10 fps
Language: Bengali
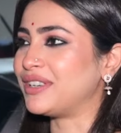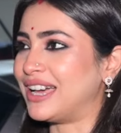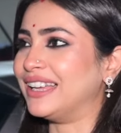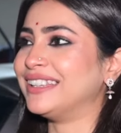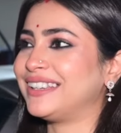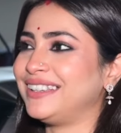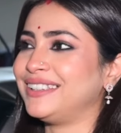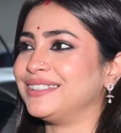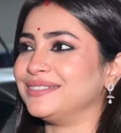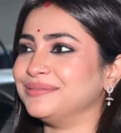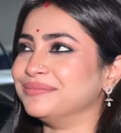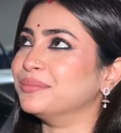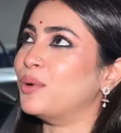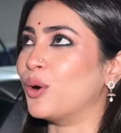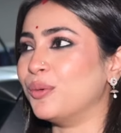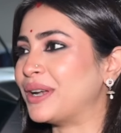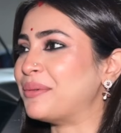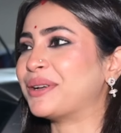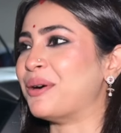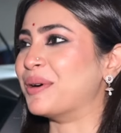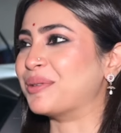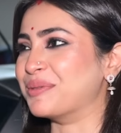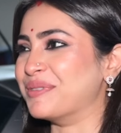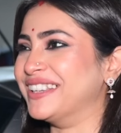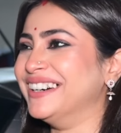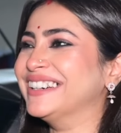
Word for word: আমি না দেখলে ভগবান আমায় ক্ষমা করবে না